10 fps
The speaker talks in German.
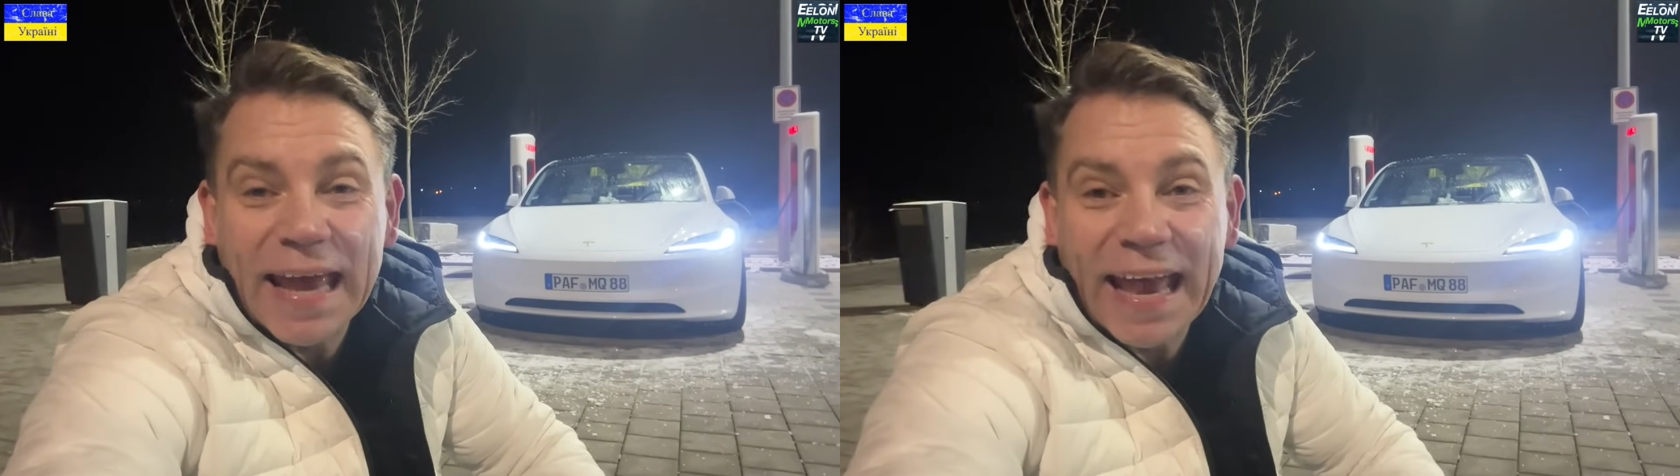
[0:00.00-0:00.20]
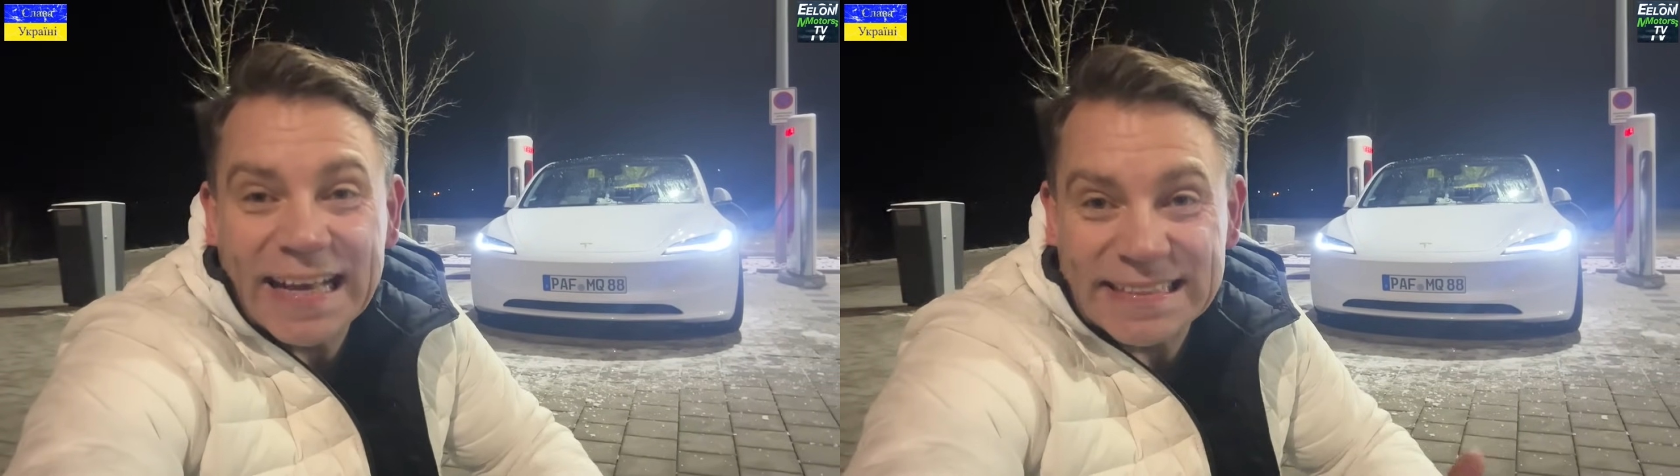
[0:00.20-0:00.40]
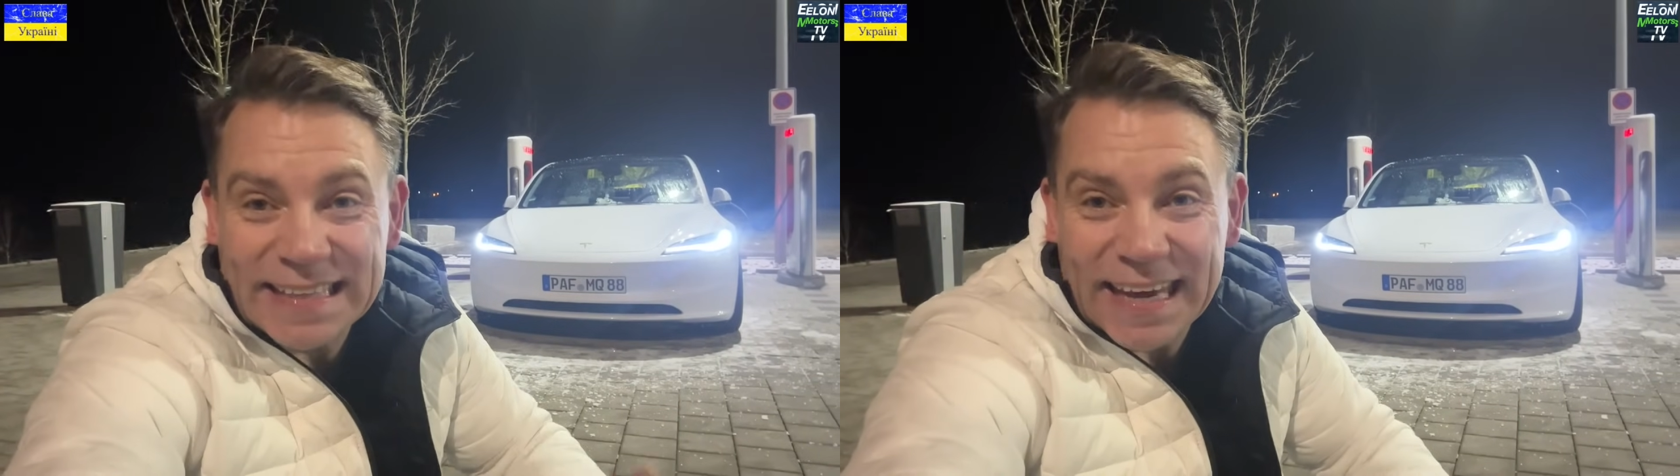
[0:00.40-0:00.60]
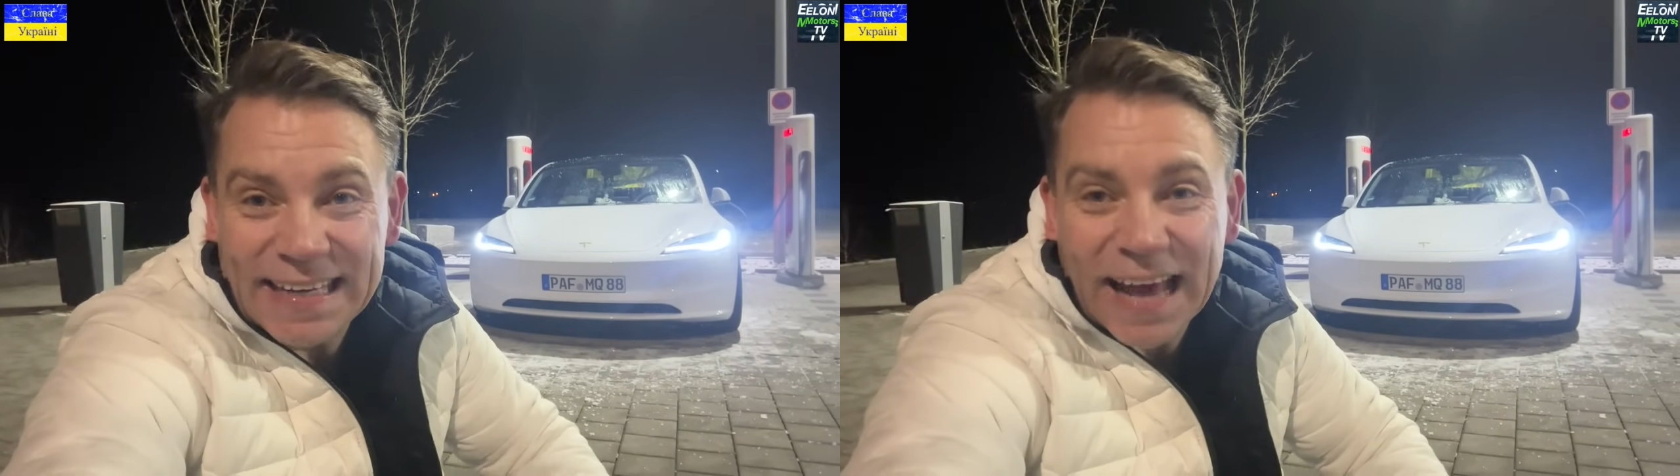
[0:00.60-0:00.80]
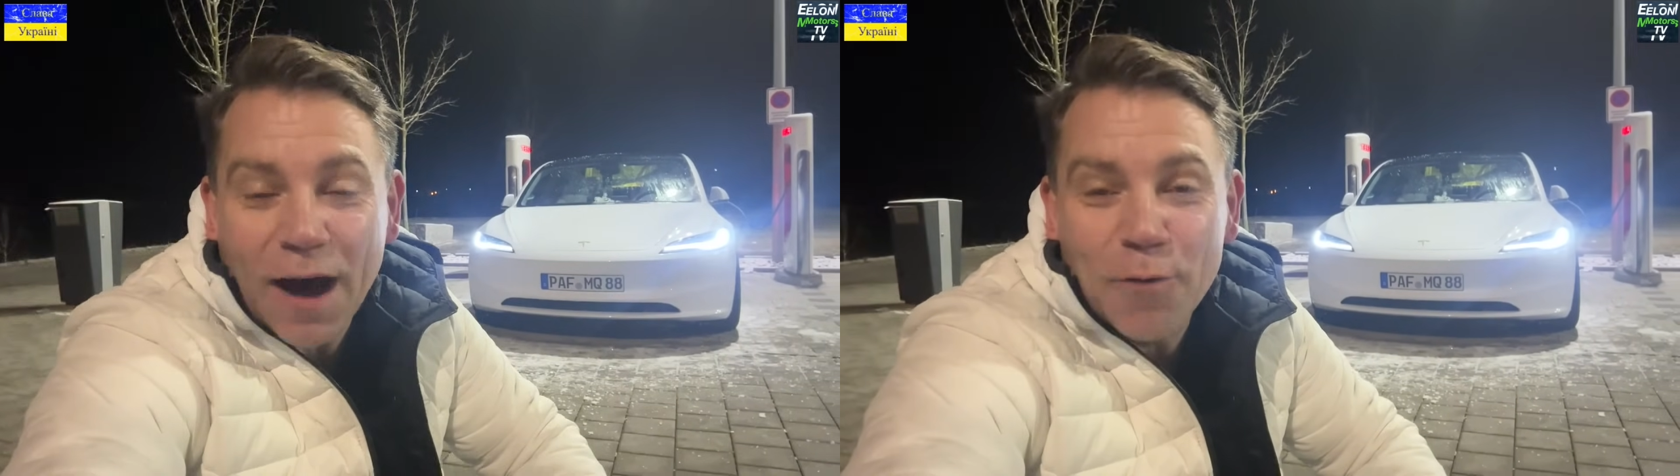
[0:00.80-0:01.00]
es
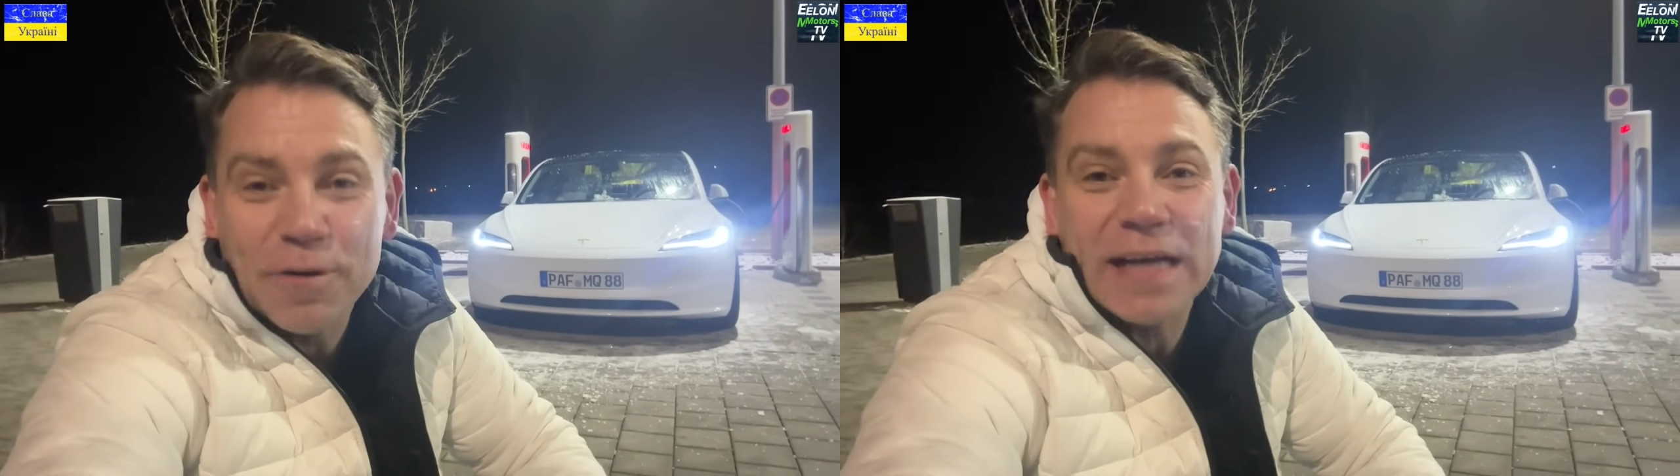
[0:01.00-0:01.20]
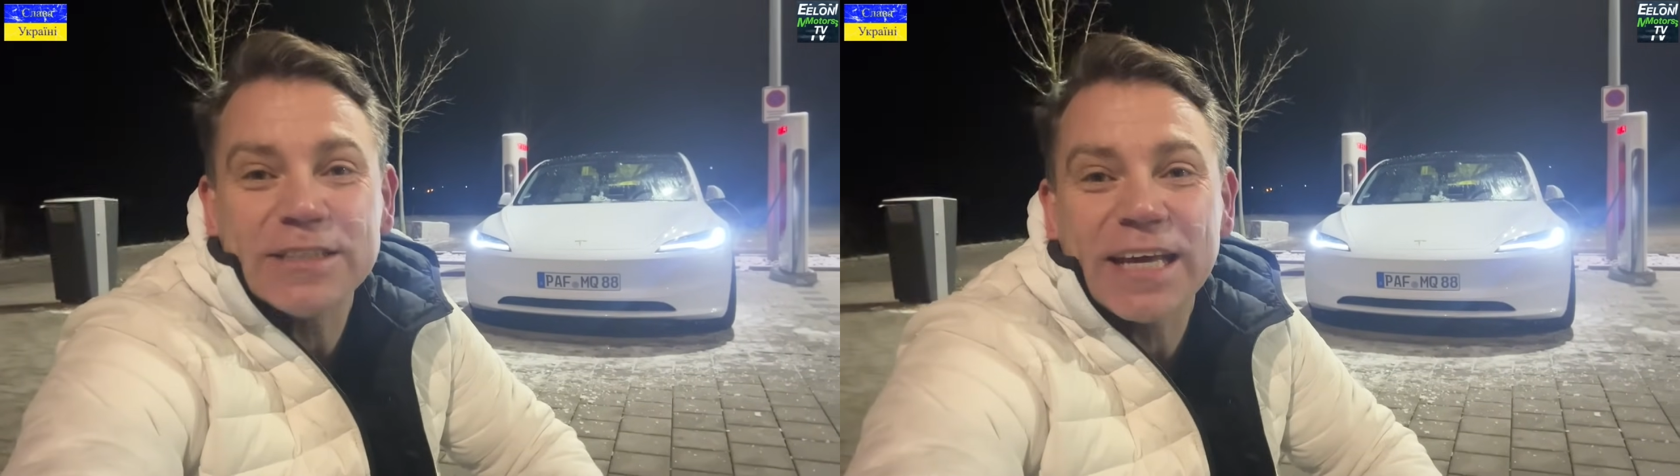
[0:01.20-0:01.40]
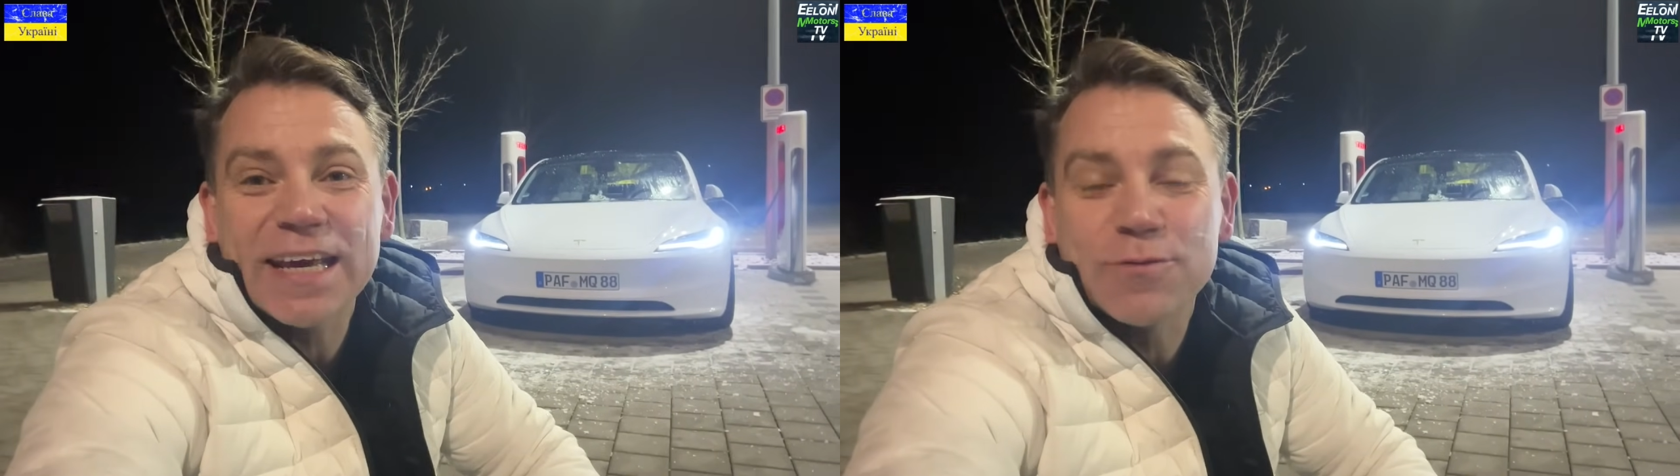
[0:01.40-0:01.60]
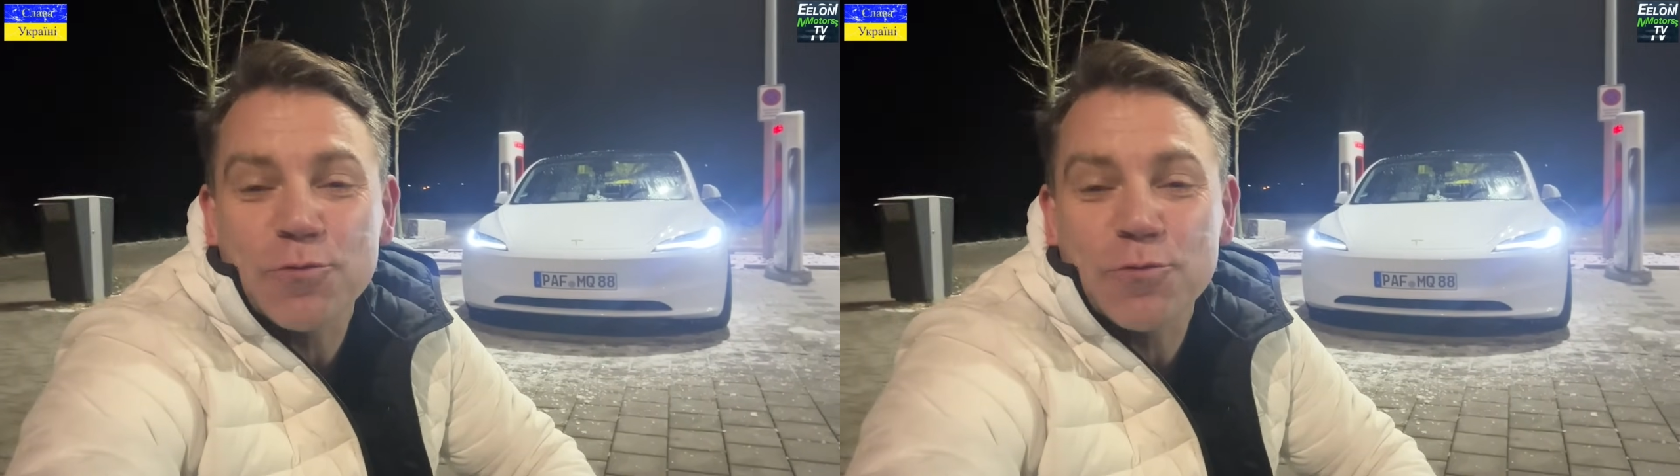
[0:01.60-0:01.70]
geht auf Langstrecke,